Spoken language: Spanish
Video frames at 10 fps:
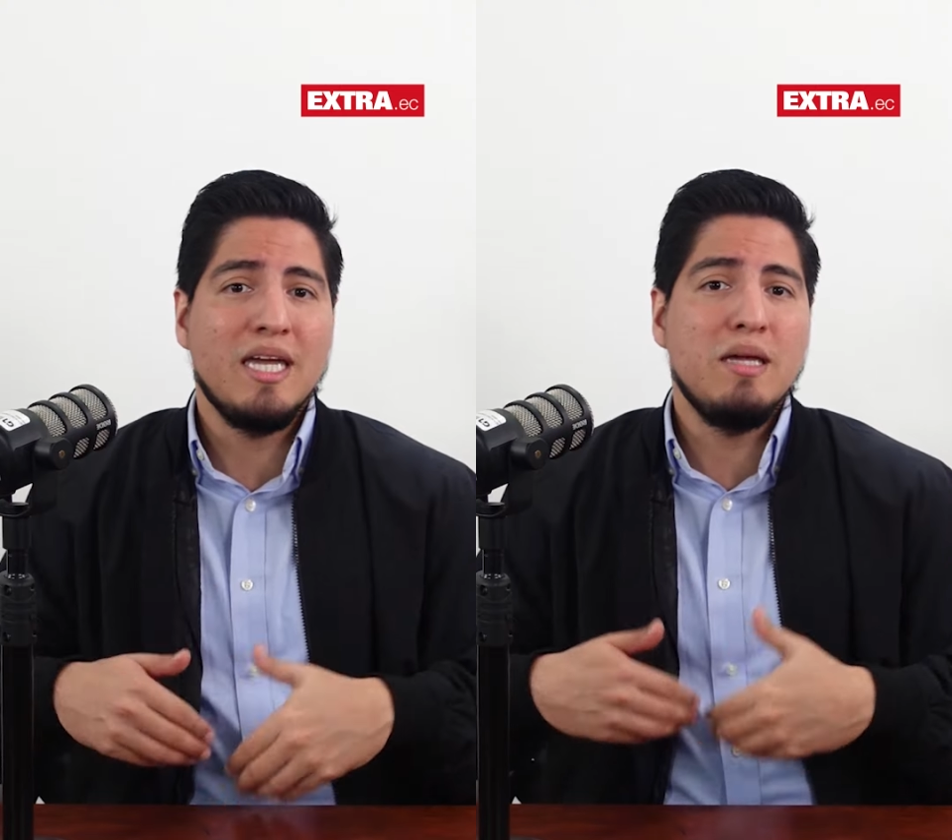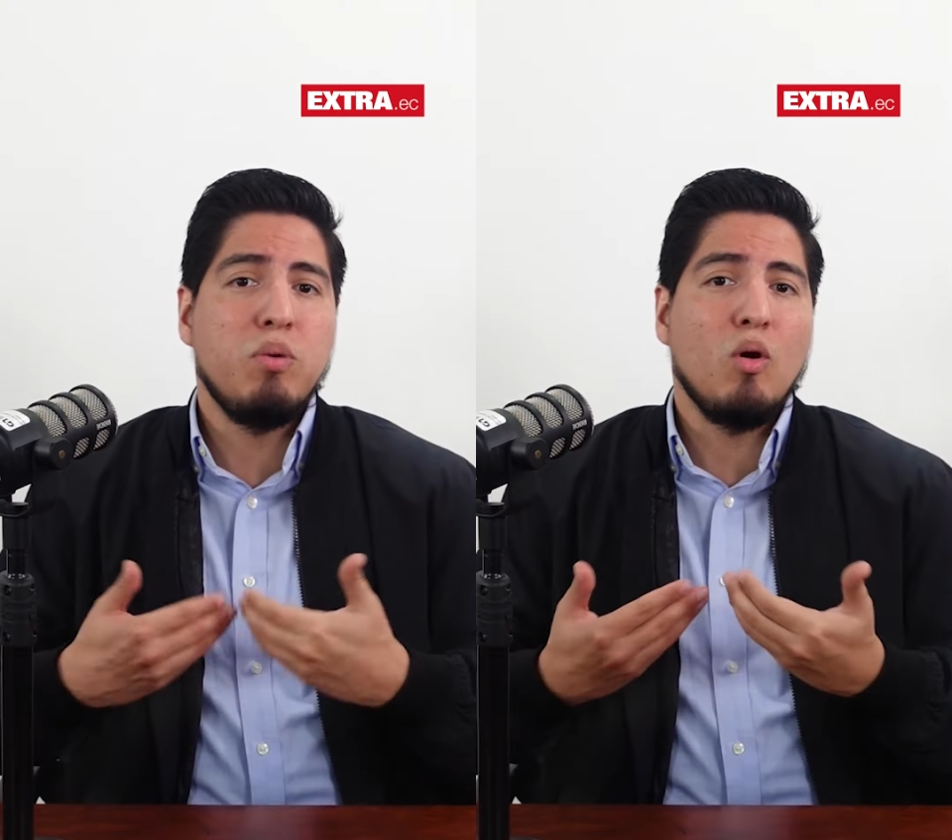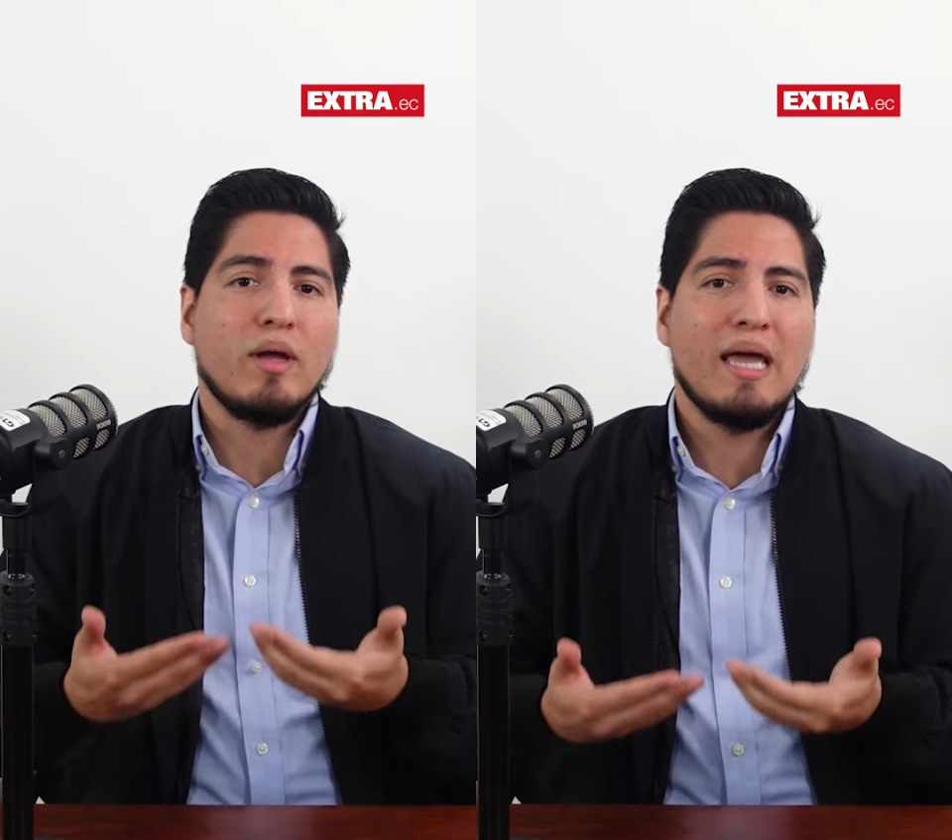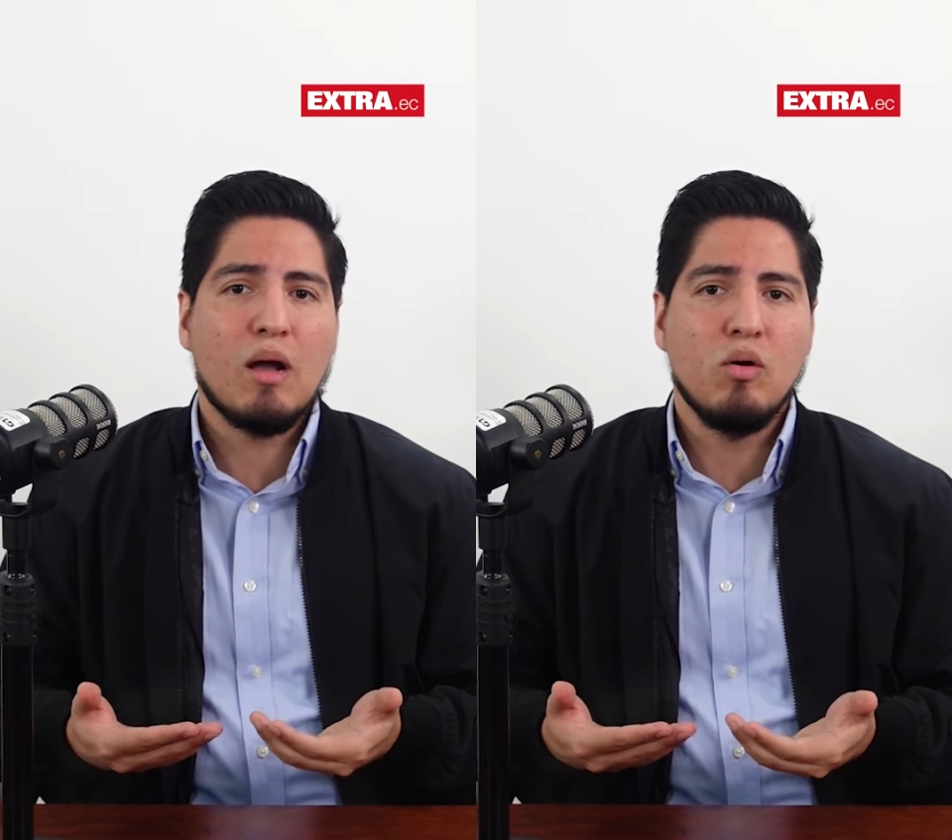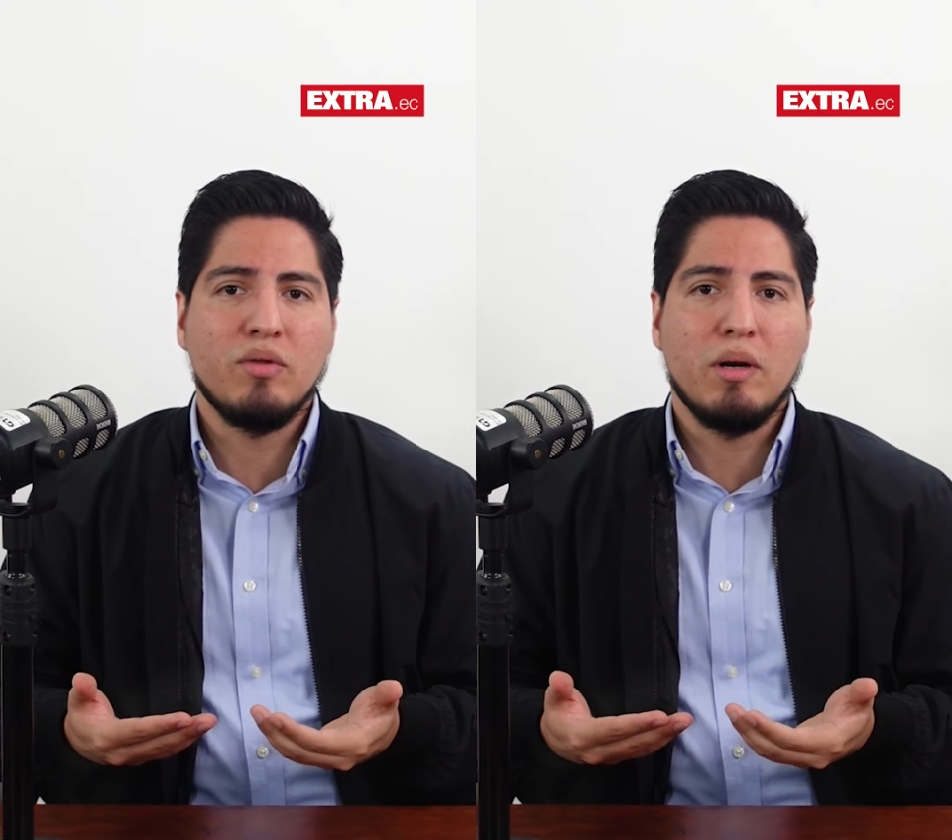y por
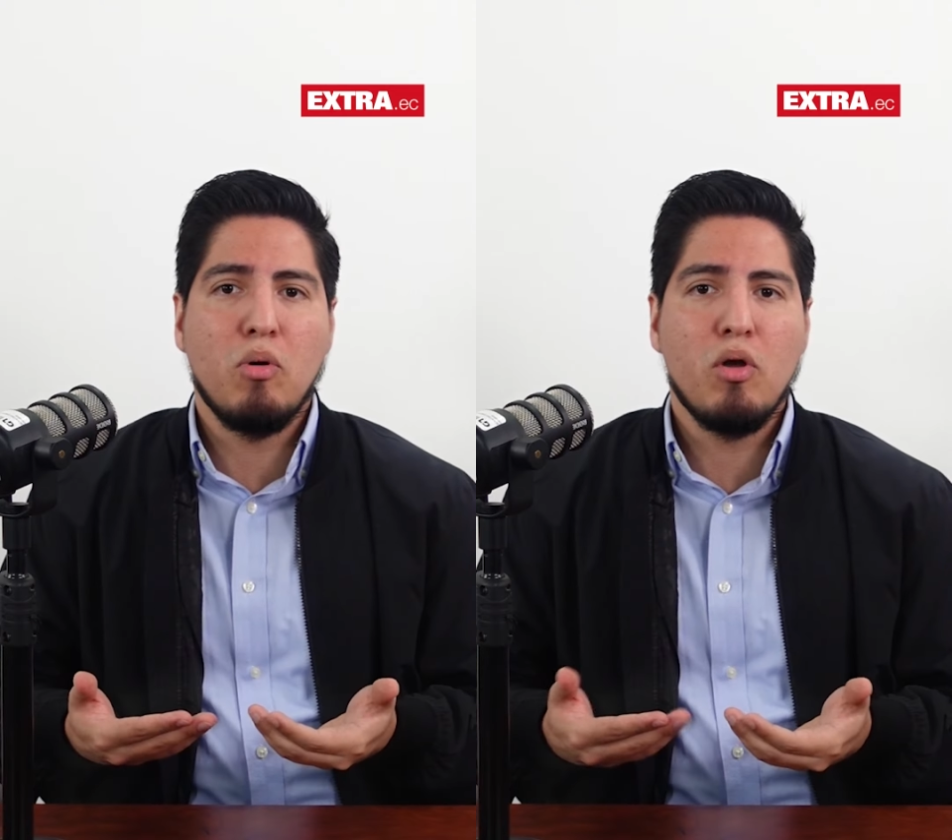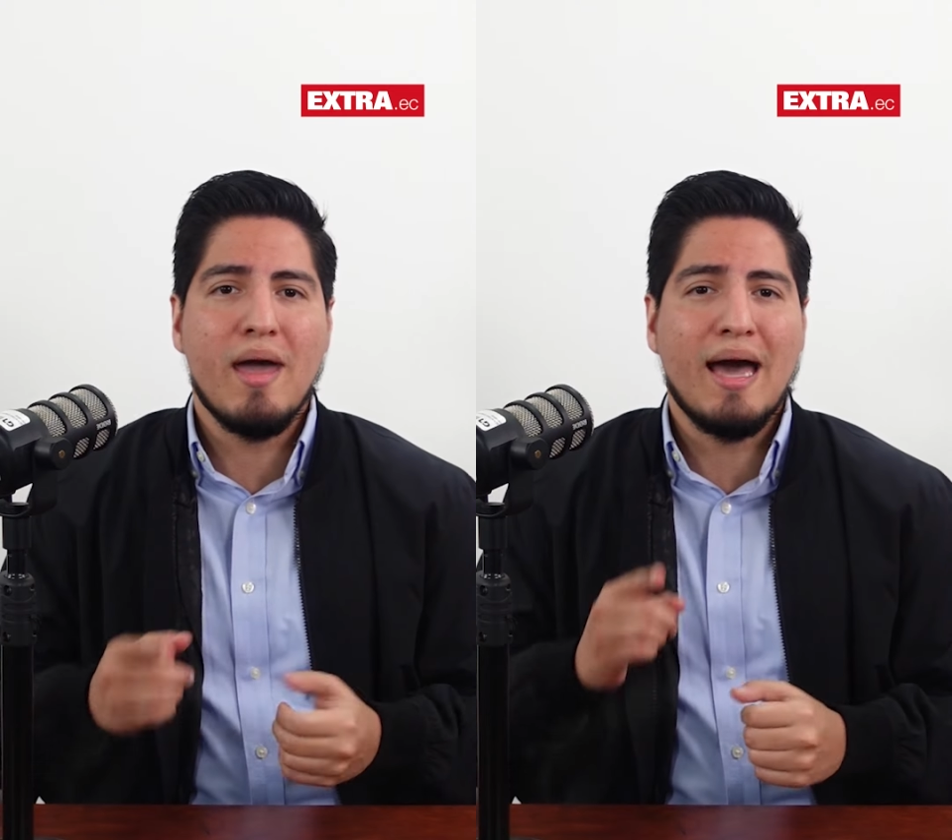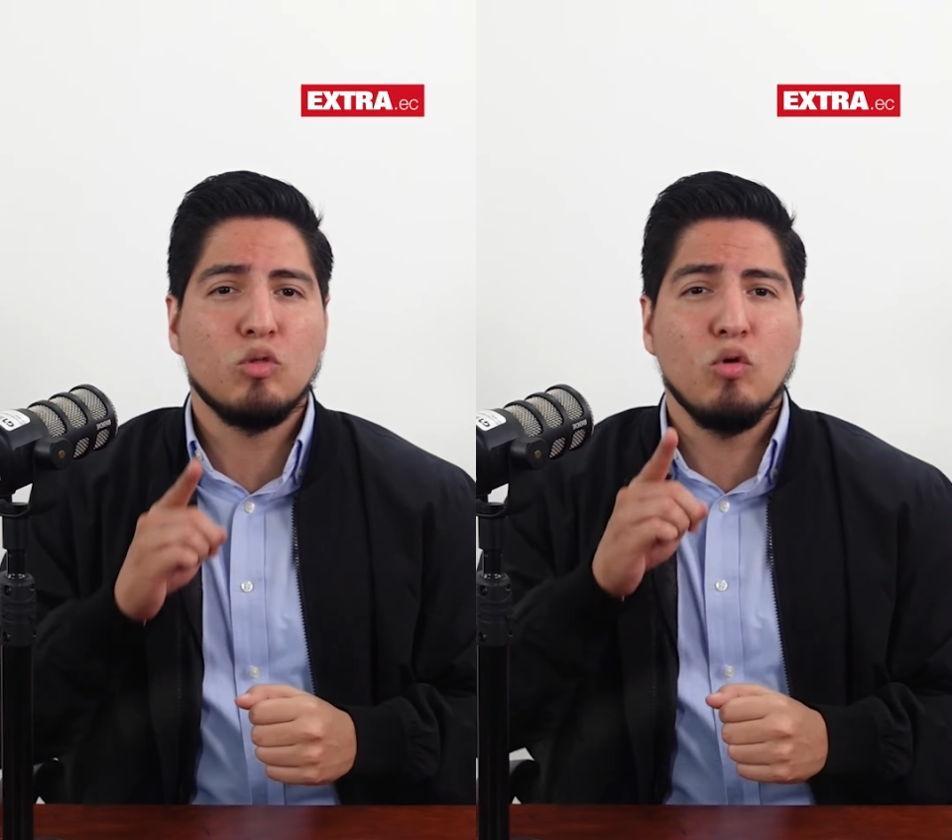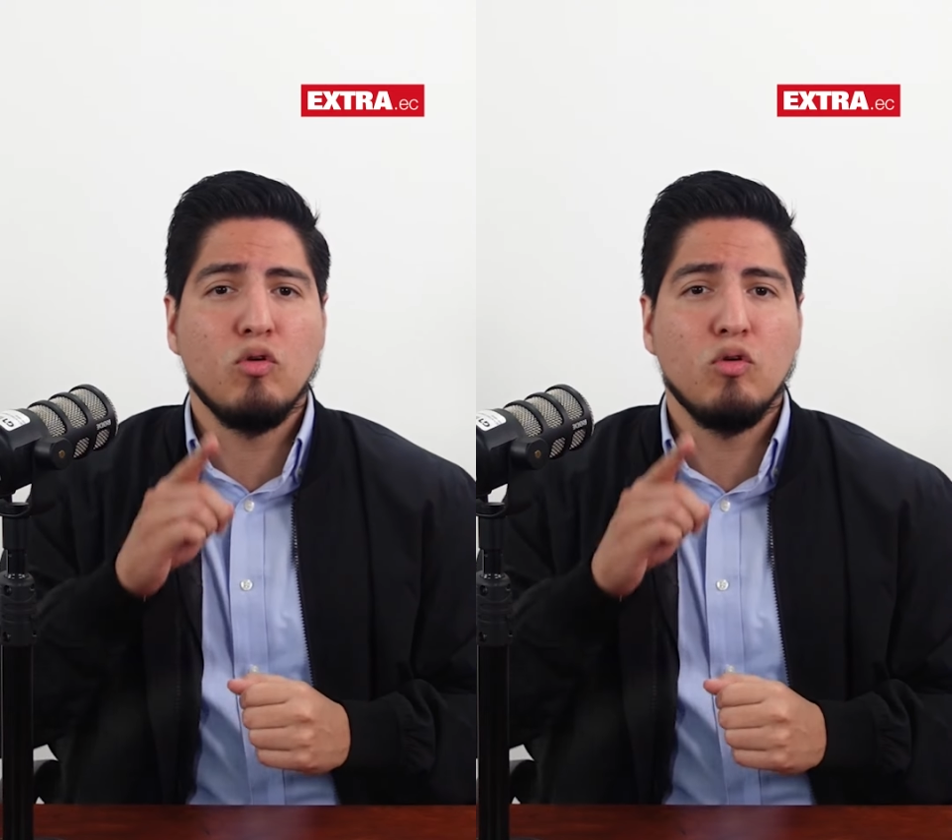qué contribuye a tu